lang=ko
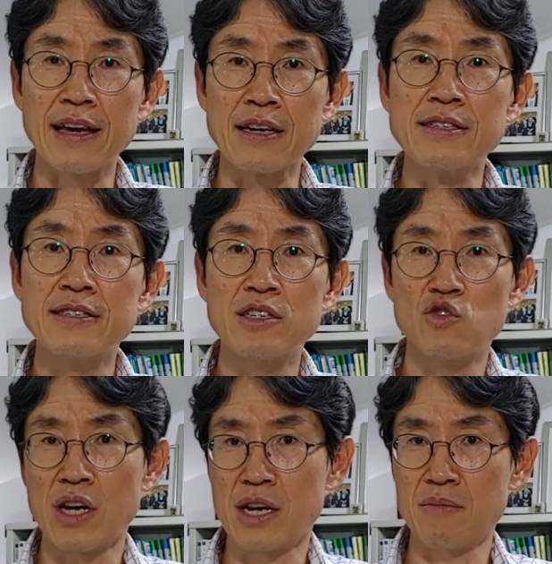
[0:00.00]
글쓰기
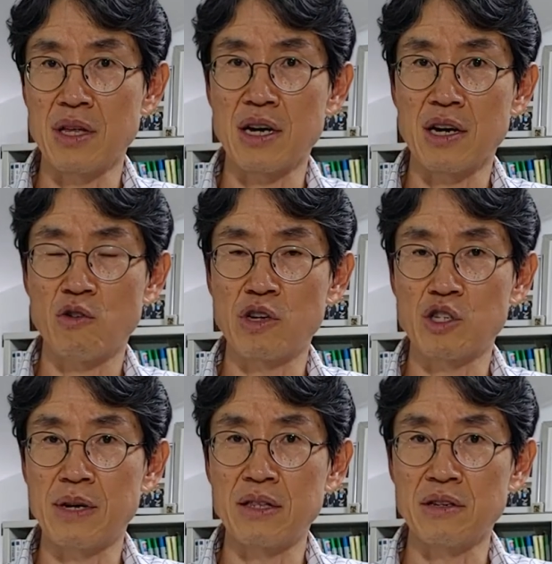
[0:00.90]
중에 하나입니다.
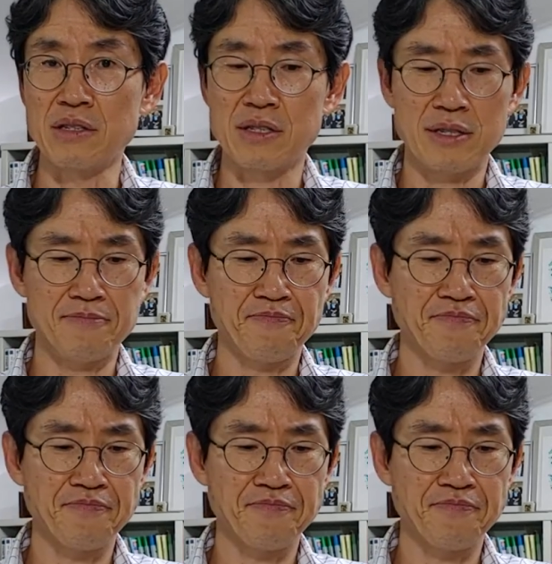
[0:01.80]
correspondence.